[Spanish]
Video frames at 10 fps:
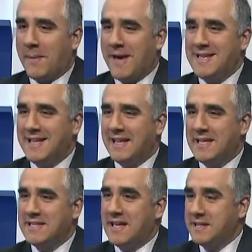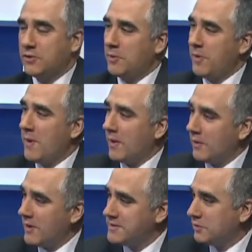además es satanizar al sector
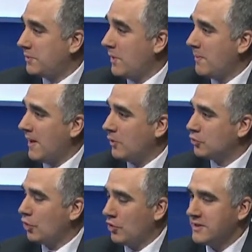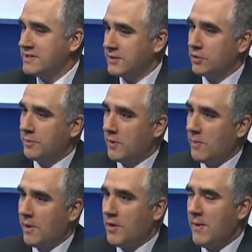privado. El sector privado es malo. Todo lo que hace el sector privado
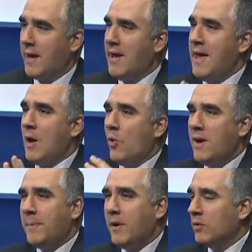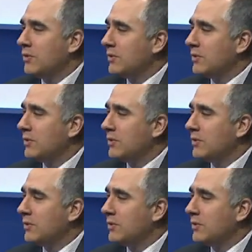es malo. Lleva pero hay un